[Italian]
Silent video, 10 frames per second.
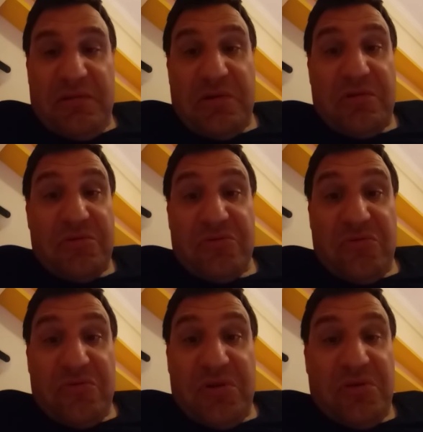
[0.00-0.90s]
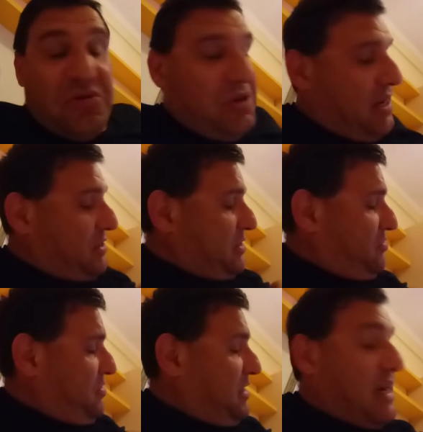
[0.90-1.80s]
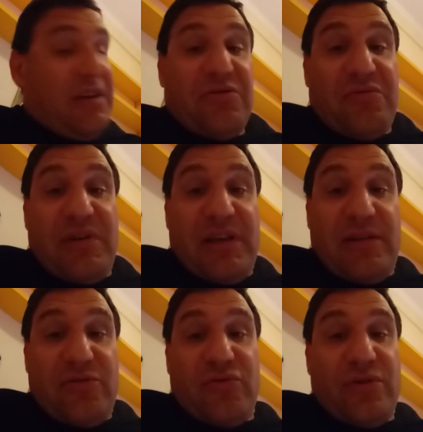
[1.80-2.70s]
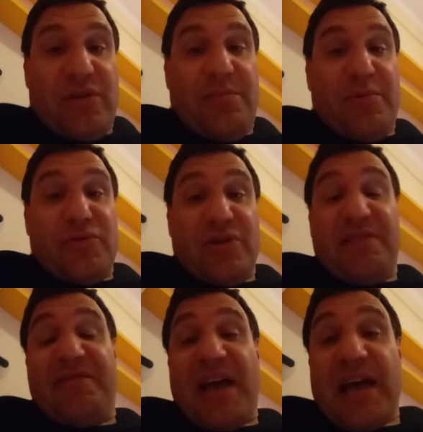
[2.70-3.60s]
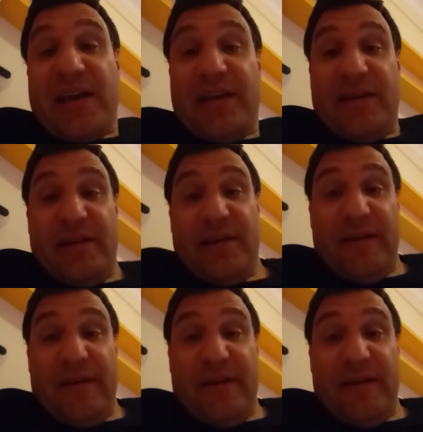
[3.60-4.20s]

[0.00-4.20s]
Io conosco uno di 12 anni c'è tutto il grasso qui, tessuto adiposo nei fianchi,